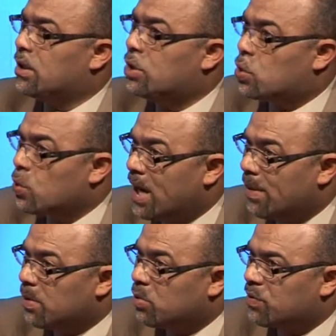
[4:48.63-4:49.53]

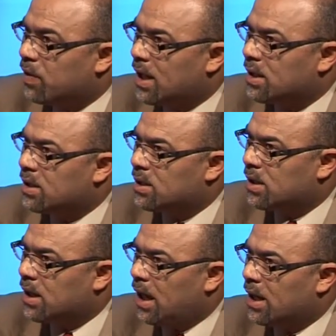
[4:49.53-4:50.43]
تسونامي مش فقط
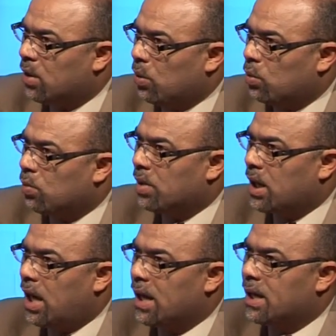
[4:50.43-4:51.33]
ضحايا الحروب
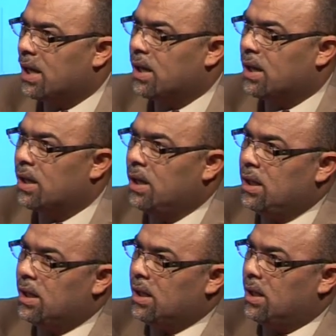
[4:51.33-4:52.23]
ضحايا إيه.
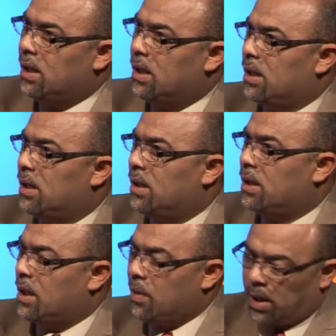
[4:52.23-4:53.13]
الكوارث
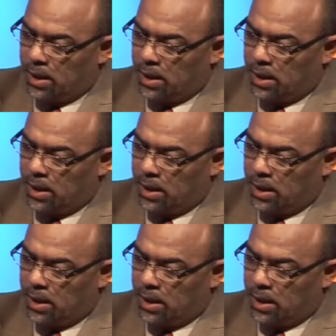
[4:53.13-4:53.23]
الطبيعيه الكوارث